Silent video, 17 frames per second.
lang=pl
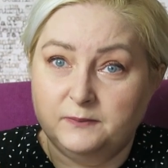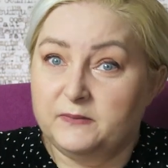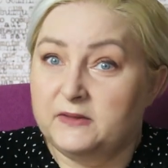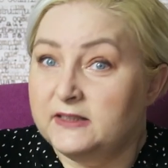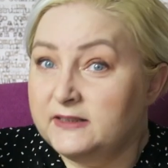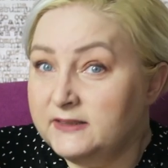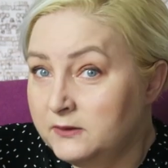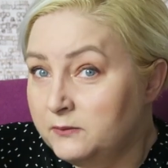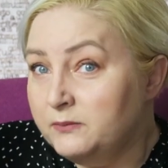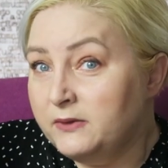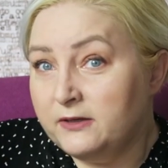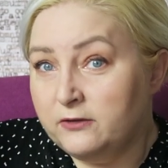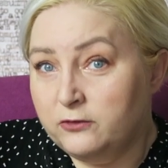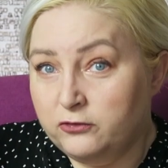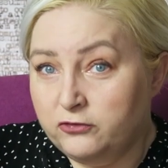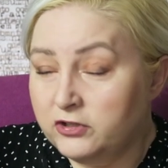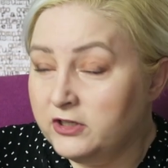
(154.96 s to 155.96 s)
Jestem
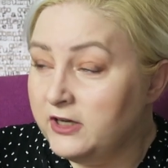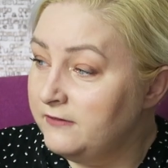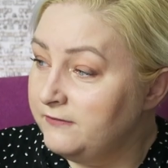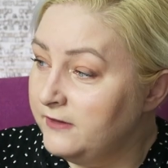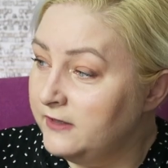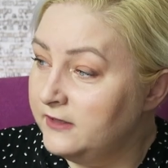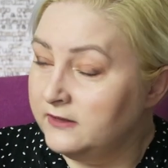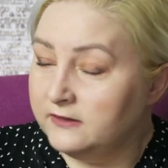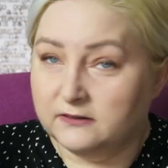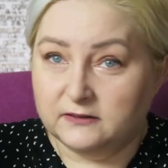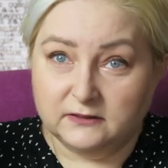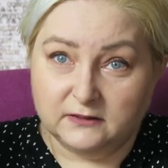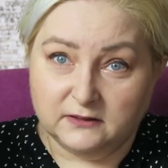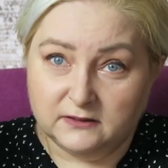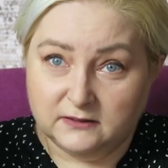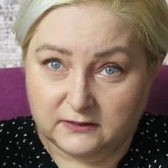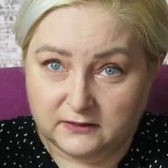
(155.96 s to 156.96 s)
bardzo ciekawa
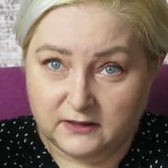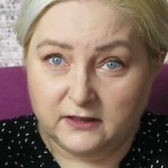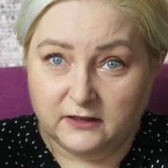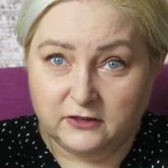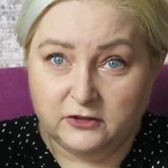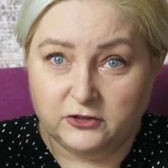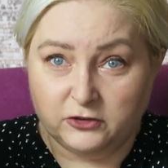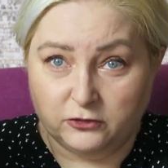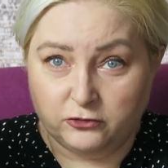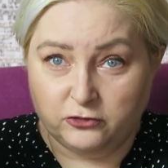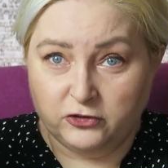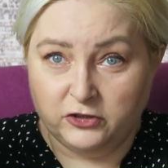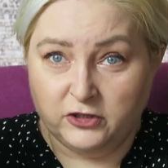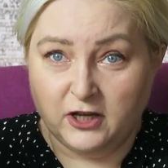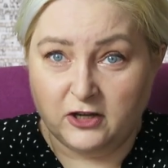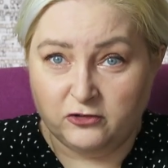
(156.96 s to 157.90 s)
tej książki,